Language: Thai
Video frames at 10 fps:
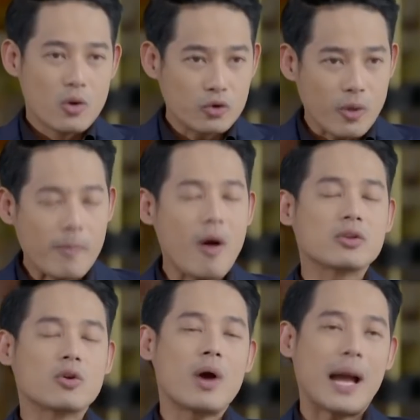ครูสมปอง
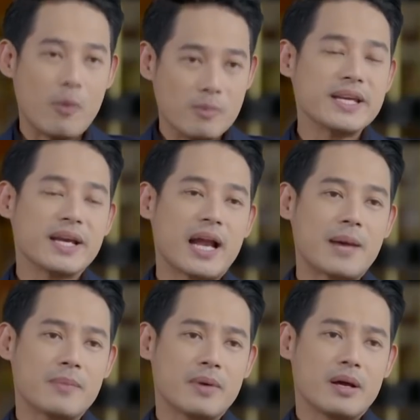โทรหาผมจริงค
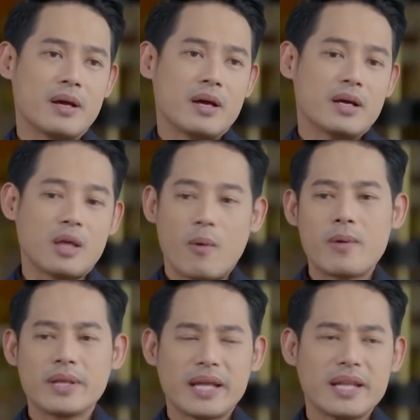รับ แต่
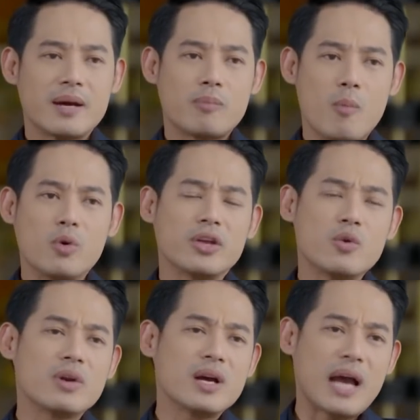ว่าวันนั้นอ่ะผมมัวแต่
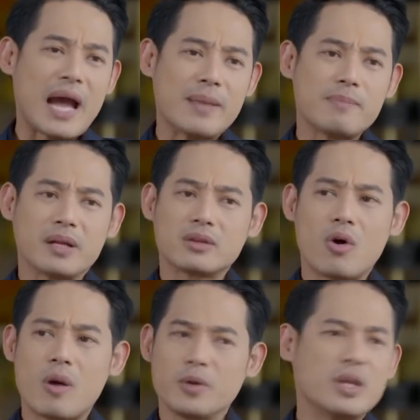ยุ่งเรื่องงานเปิดตั
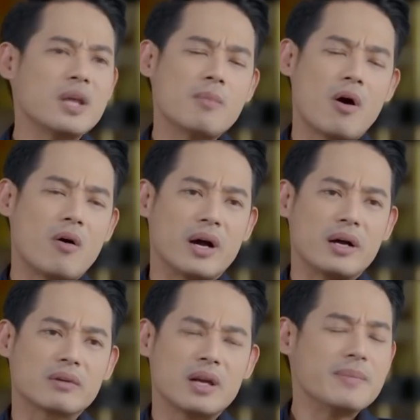วคอมมิชชั่นมอล l อ่ะ
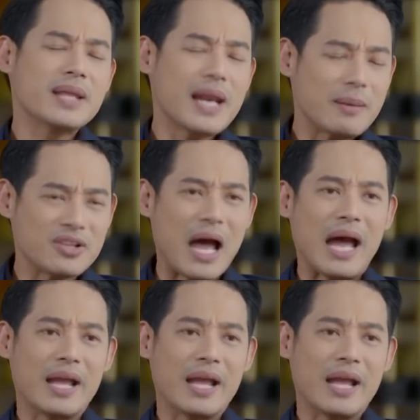ก็เลยไม่ได้รับสา